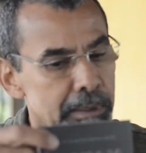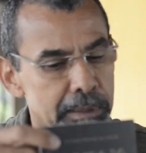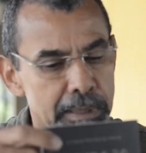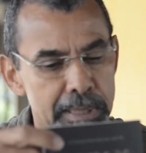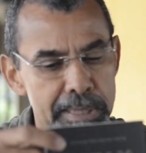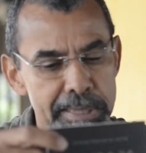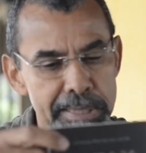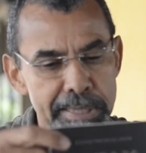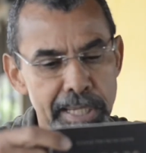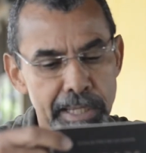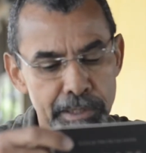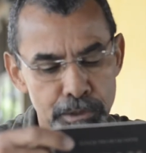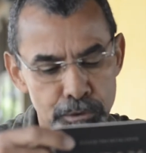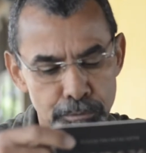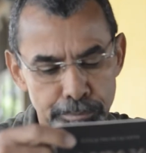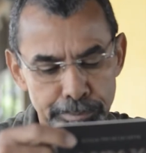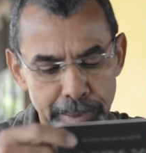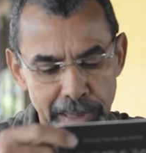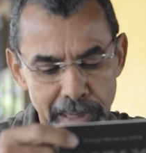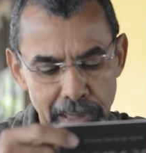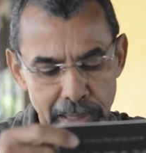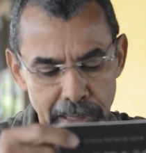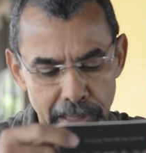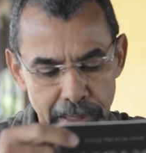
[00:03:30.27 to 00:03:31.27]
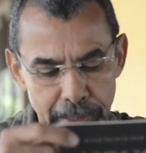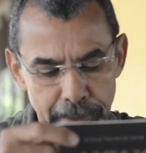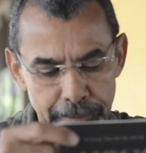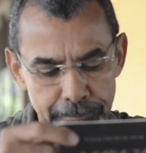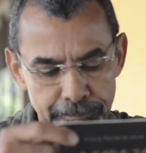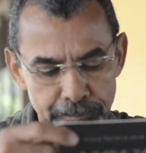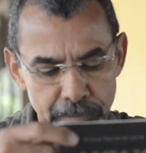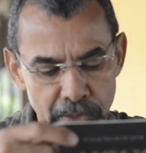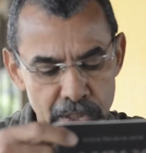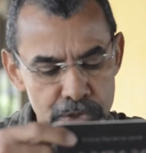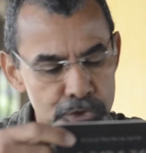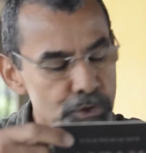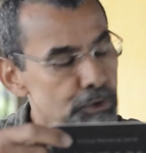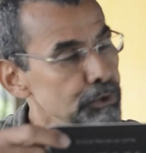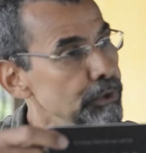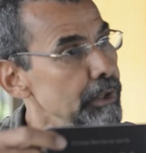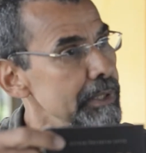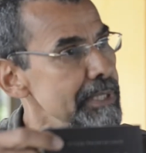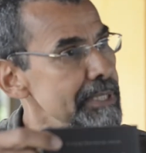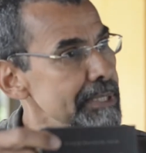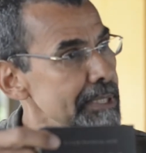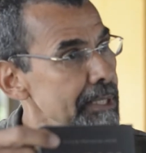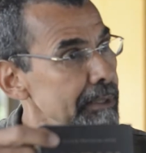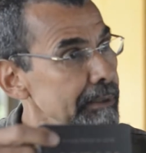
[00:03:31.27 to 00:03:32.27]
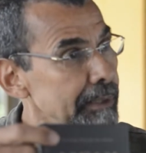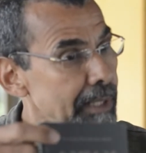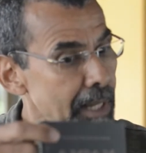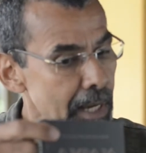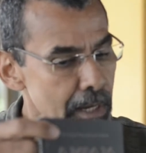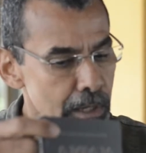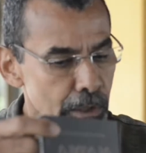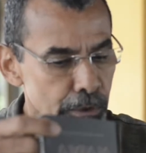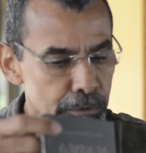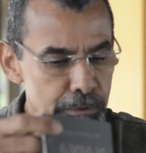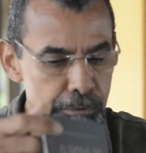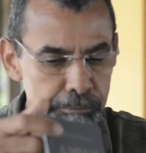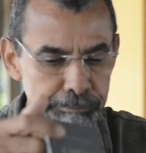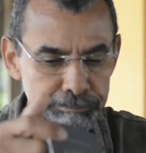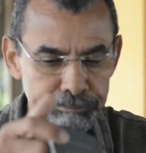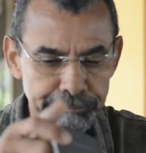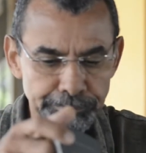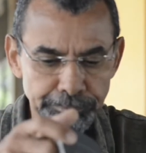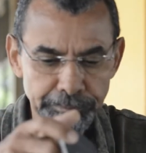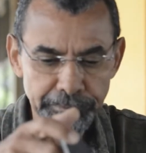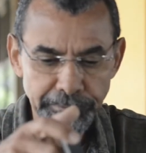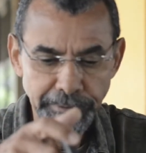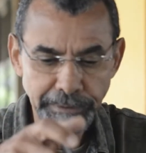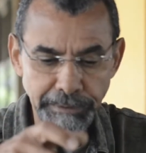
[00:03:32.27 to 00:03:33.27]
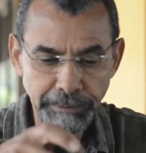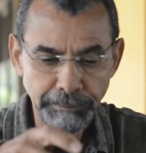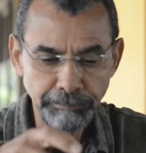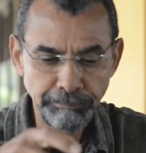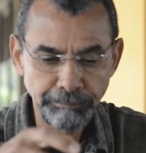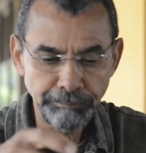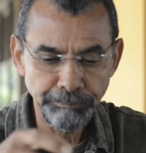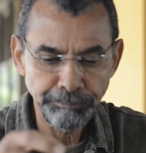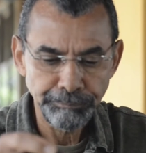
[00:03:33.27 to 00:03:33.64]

que saiu pela editora Santauro. Né?